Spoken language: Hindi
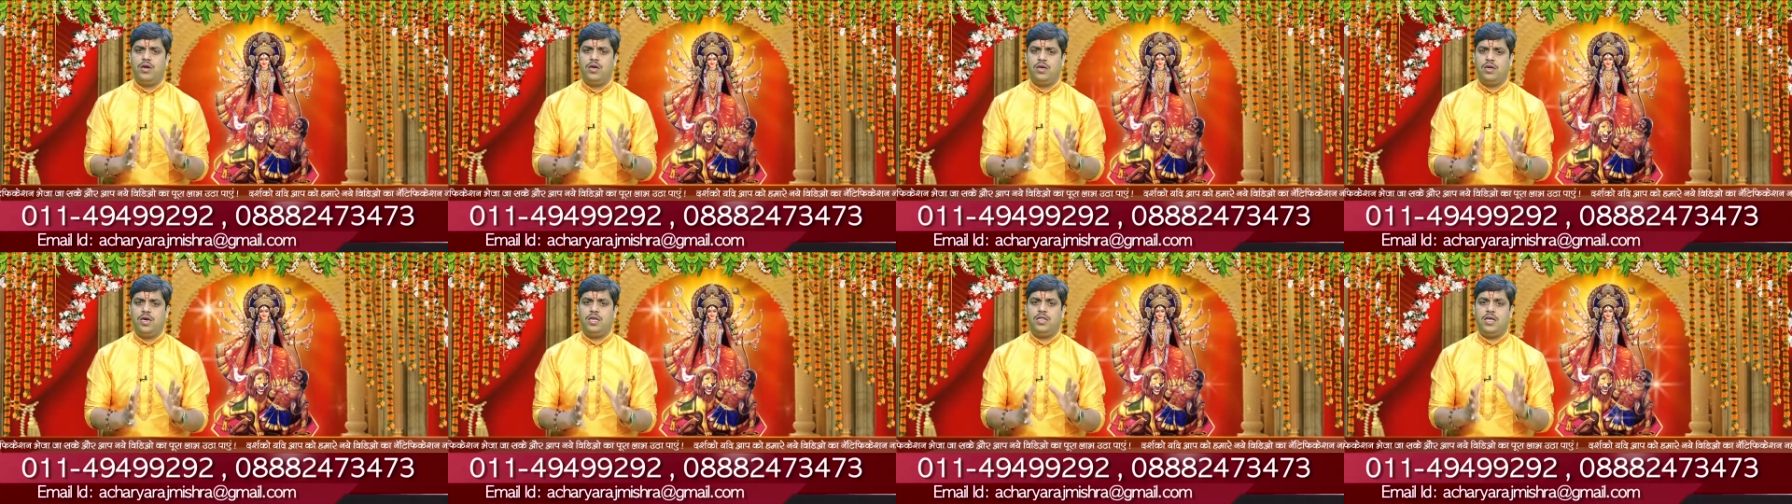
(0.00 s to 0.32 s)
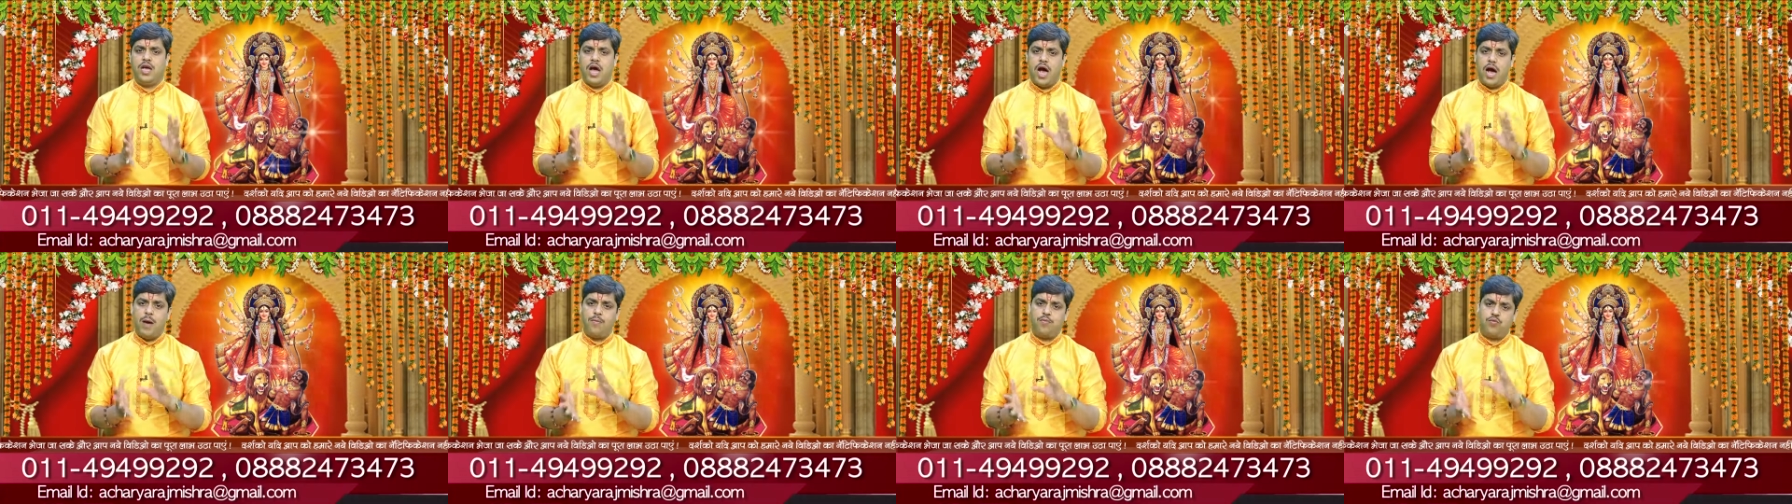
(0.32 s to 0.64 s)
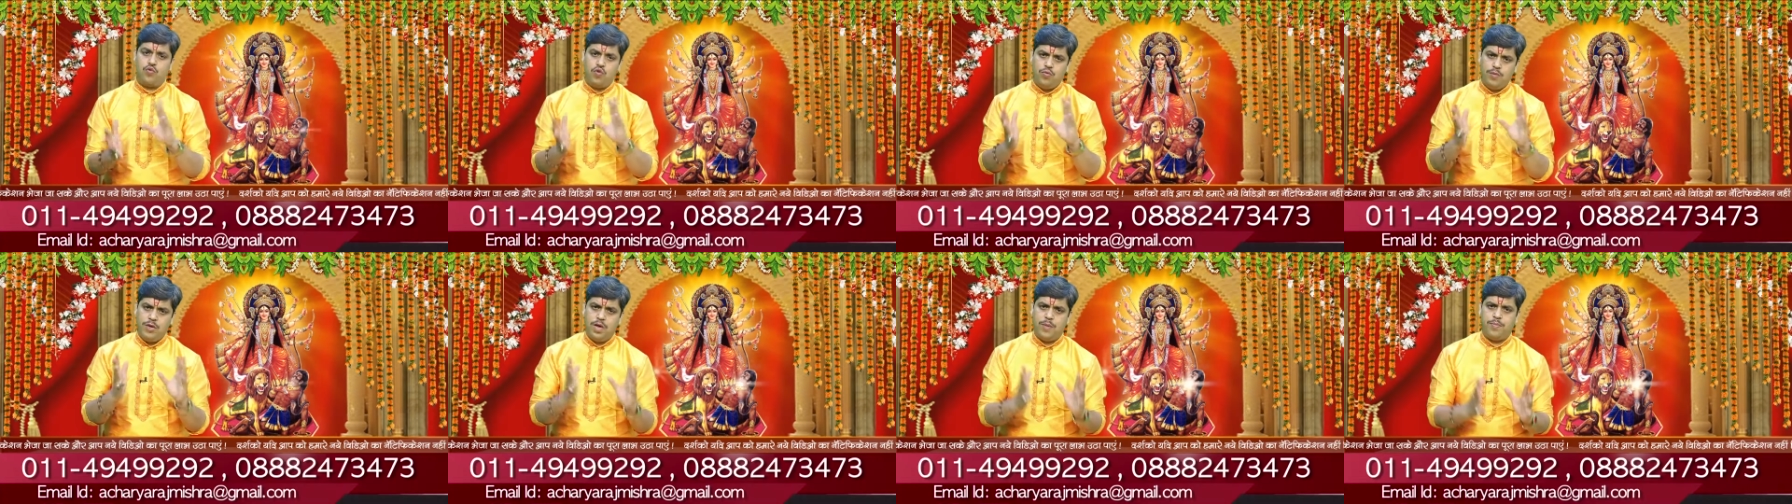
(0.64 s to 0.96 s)
यदि
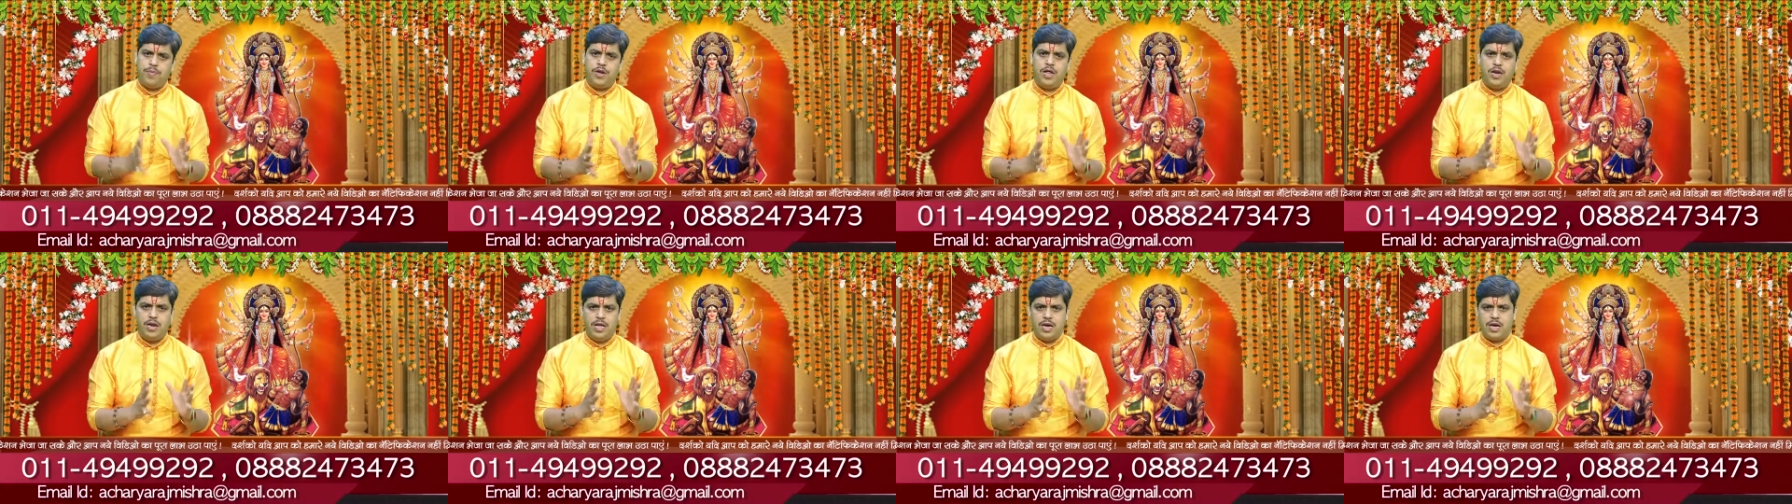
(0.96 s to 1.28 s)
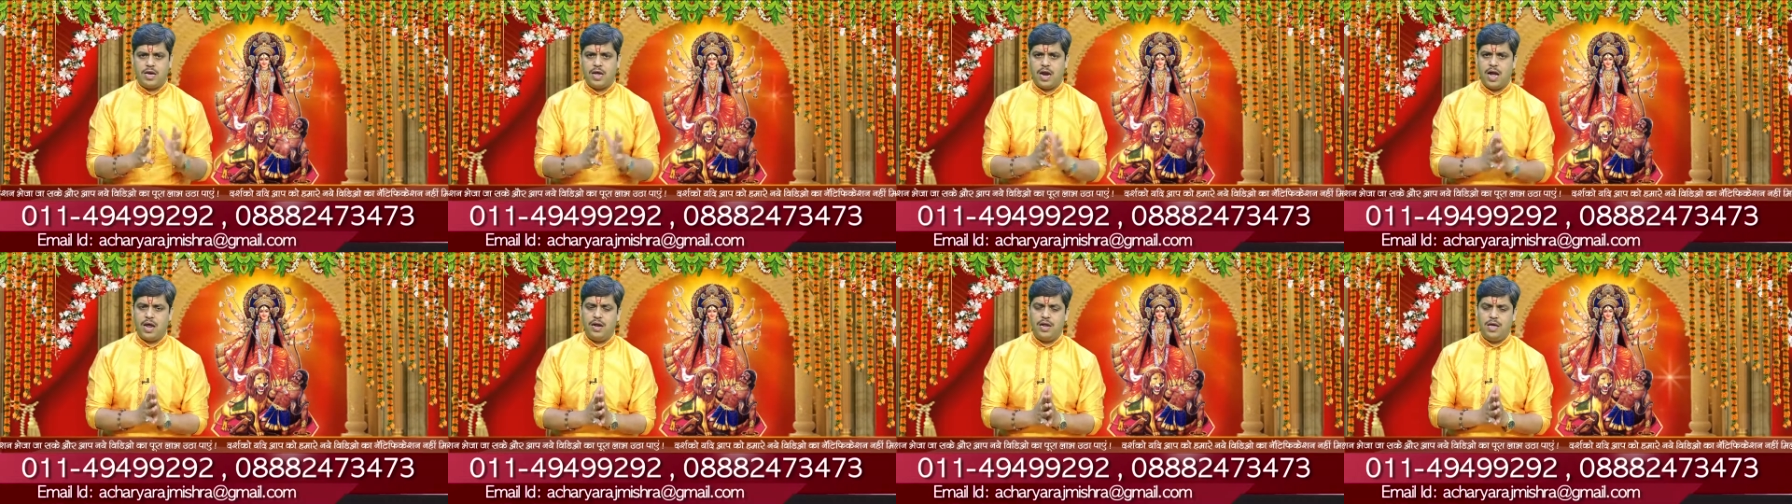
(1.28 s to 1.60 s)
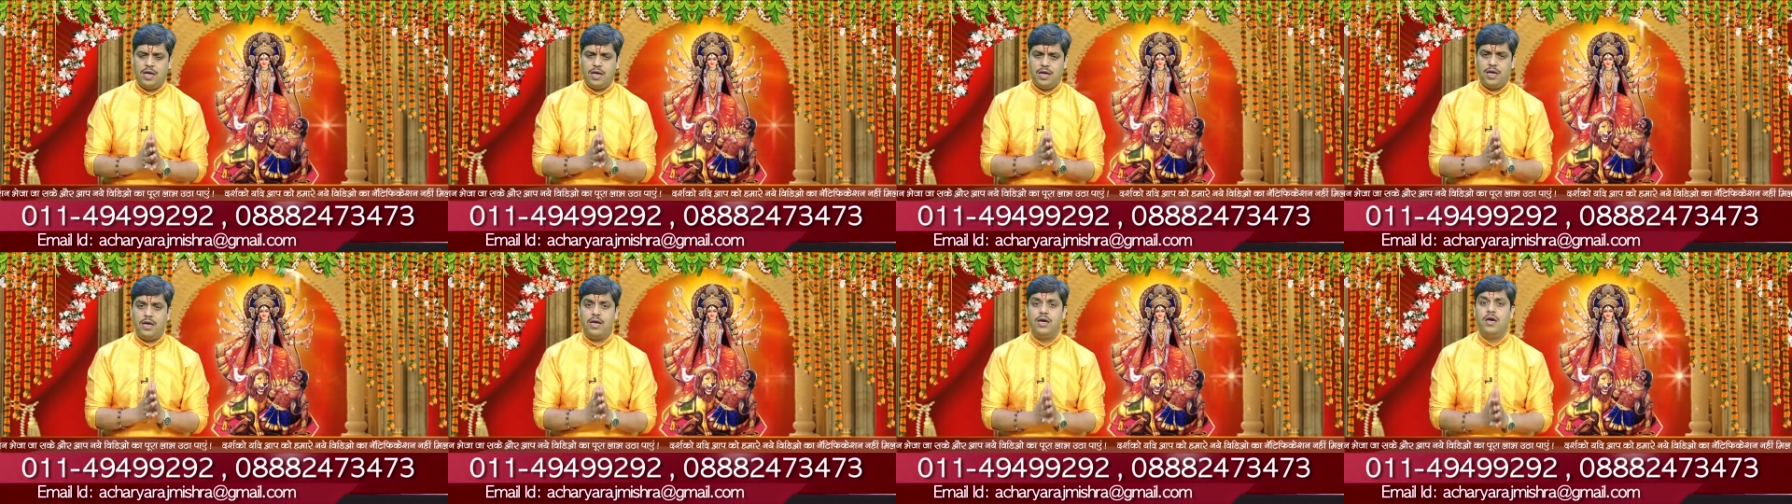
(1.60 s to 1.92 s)
आपको भी अपने लिए कराने
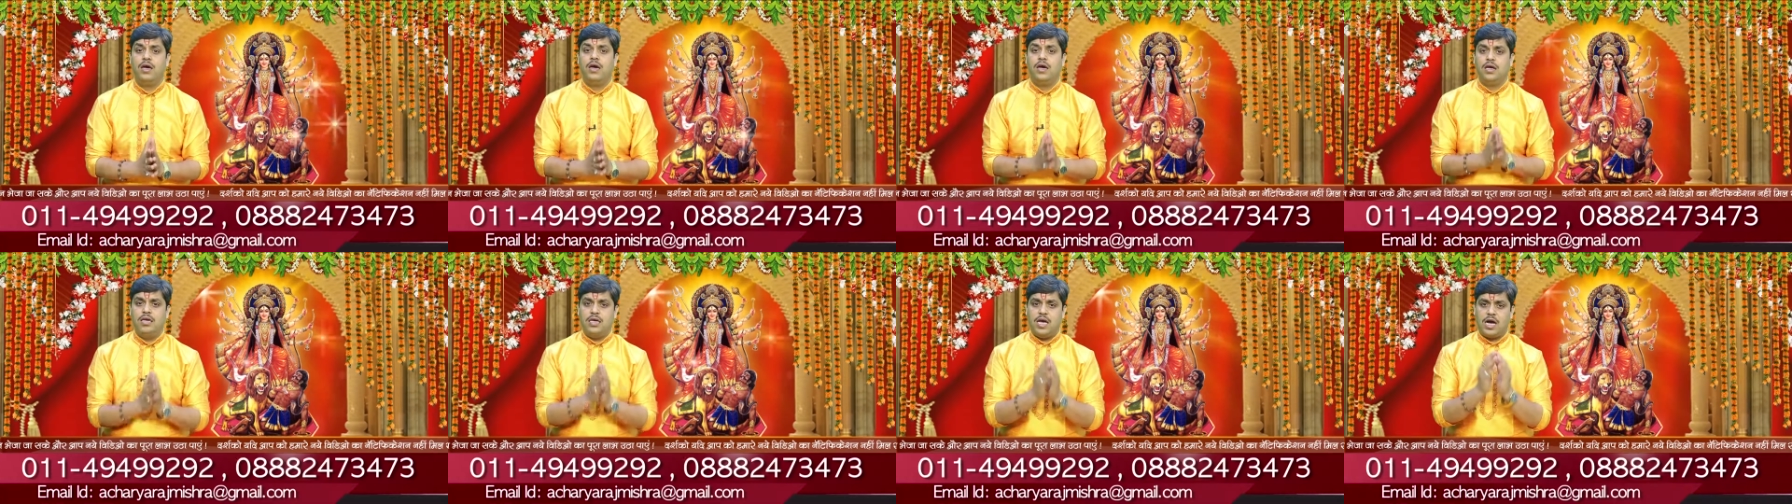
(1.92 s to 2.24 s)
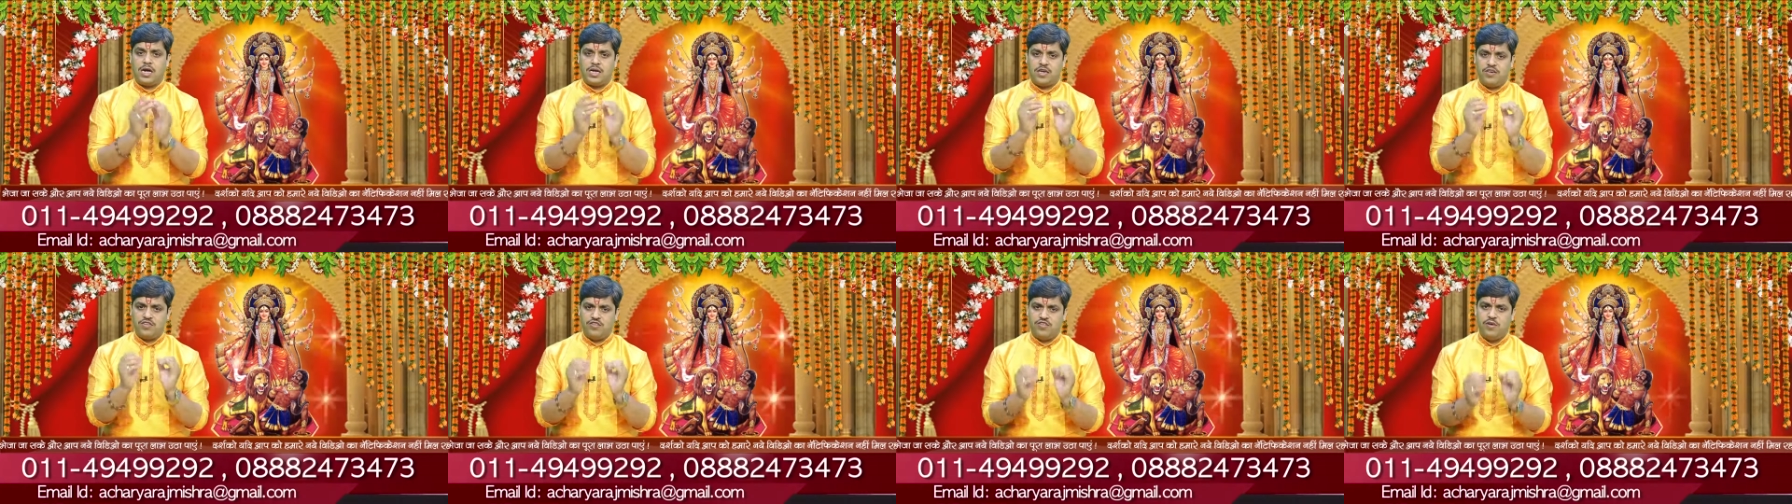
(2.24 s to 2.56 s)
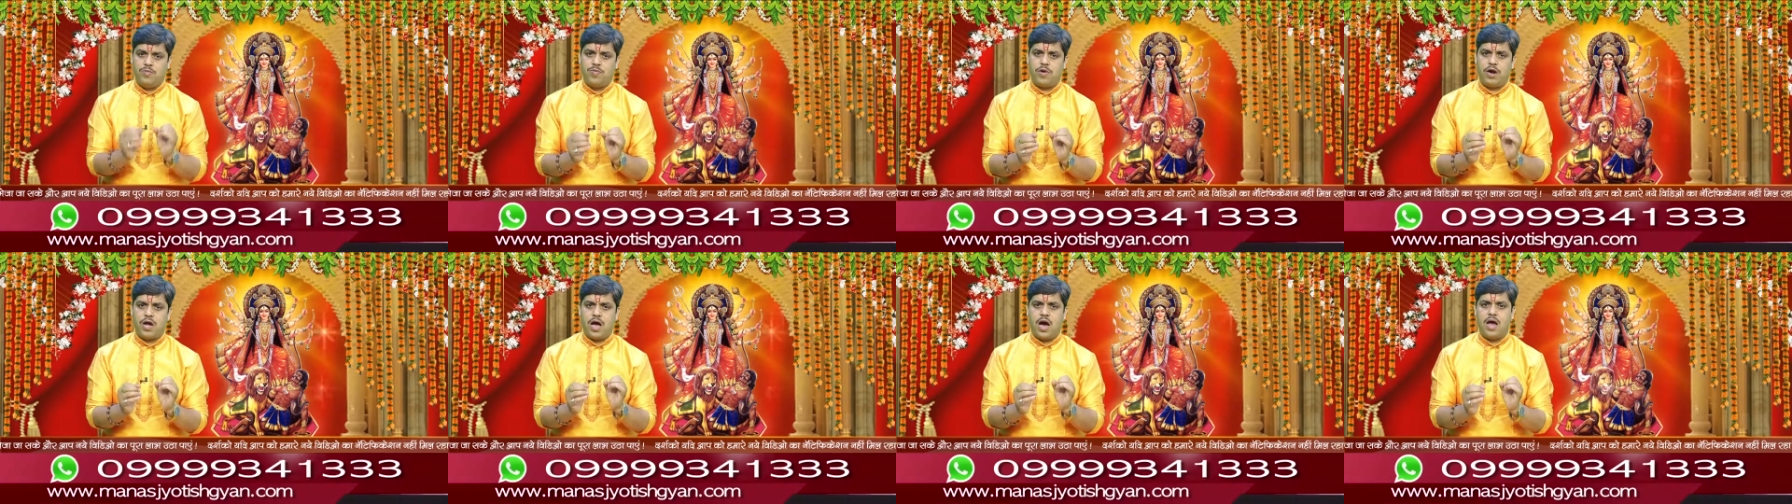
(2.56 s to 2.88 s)
हैं या किसी
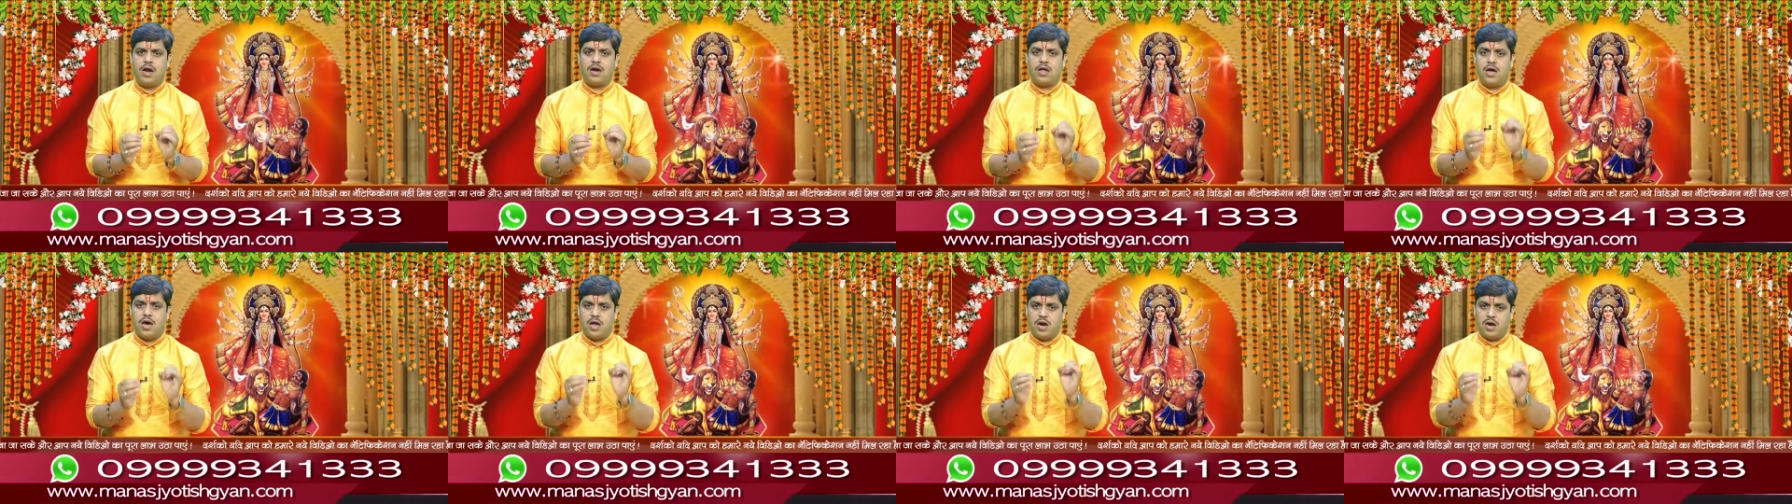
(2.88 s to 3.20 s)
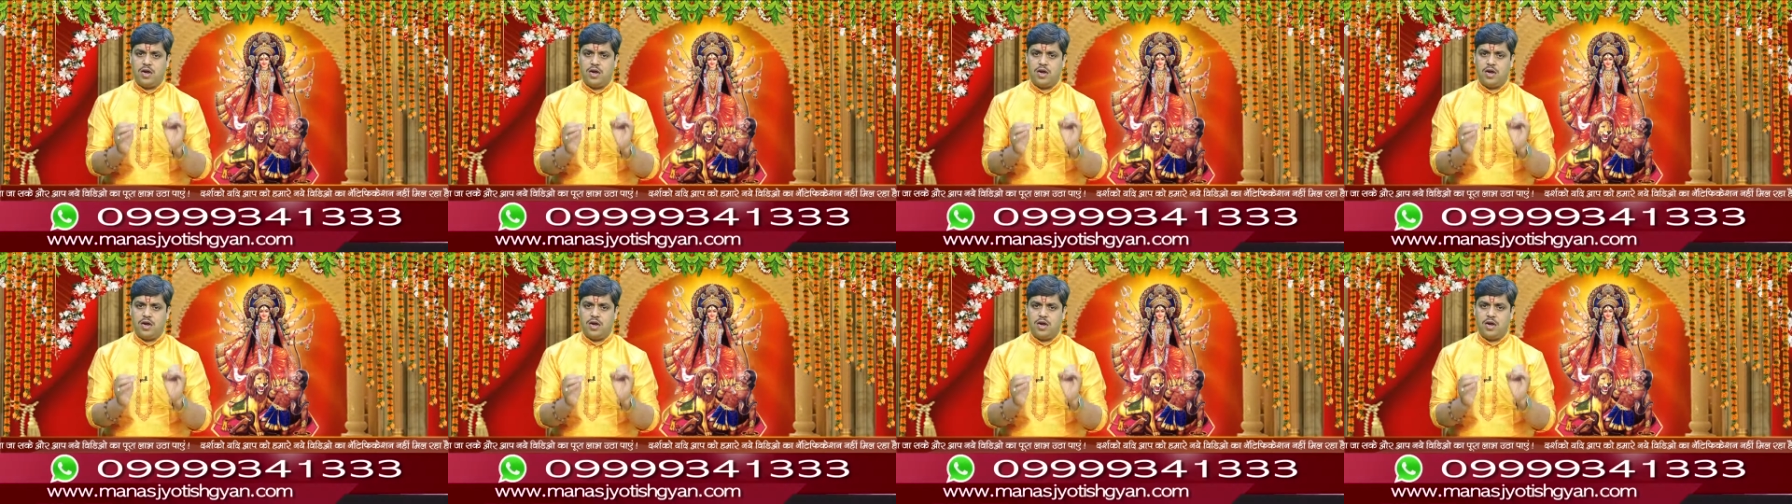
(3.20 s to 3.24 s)
प्रकार का